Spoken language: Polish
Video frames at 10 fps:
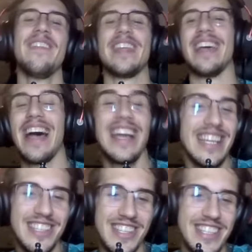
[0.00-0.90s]
E, a
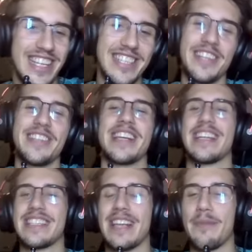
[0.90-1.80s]
jeśli zostaliście, to
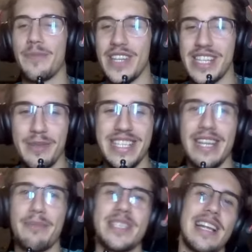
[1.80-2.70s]
zachęcam, żebyście
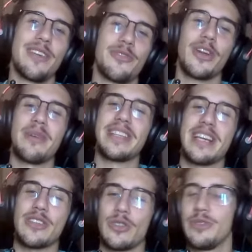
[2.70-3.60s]
napisali w
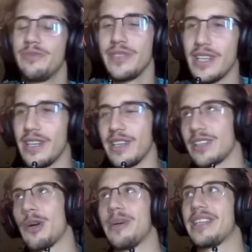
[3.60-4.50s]
komentarzu
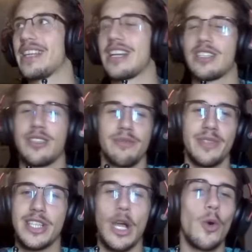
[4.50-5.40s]
komentarz
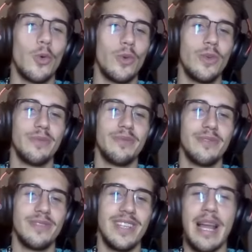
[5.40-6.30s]
są
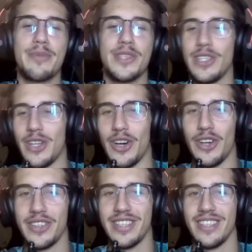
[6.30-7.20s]
lepszy
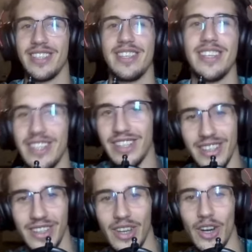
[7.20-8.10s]
od,
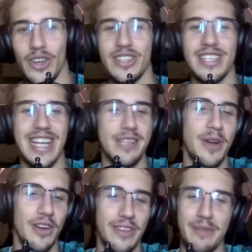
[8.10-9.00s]
od
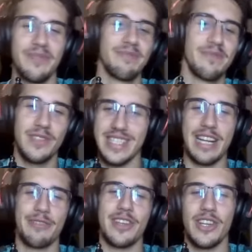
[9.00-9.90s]
Kasparowa.
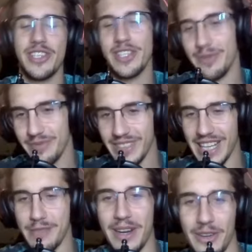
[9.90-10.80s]
Znak większości.
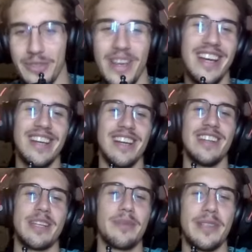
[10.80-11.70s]
Kasparow.
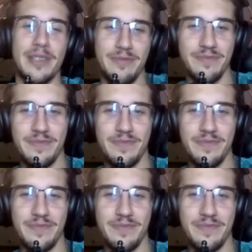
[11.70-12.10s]
Żeby,